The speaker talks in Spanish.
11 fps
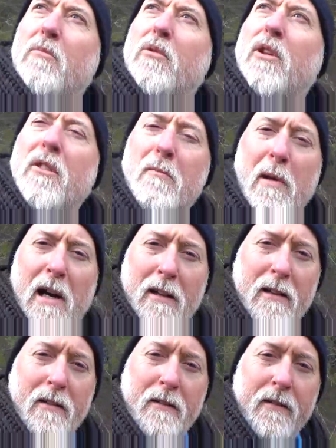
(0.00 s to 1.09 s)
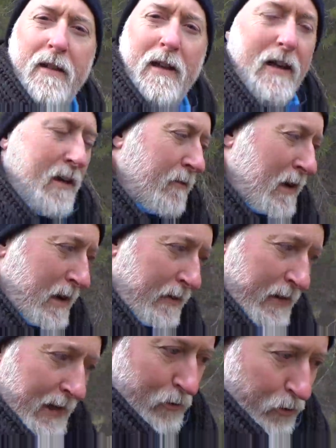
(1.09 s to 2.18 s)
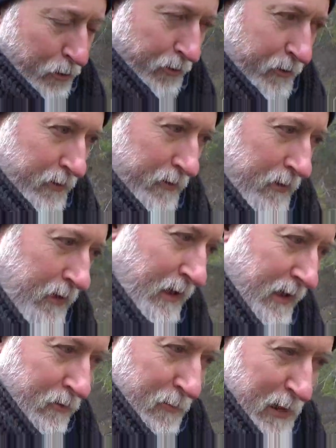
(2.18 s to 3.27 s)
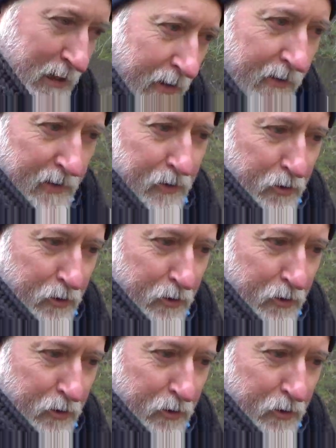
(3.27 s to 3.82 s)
municipal de Caravaca de la Cruz, en la comarca del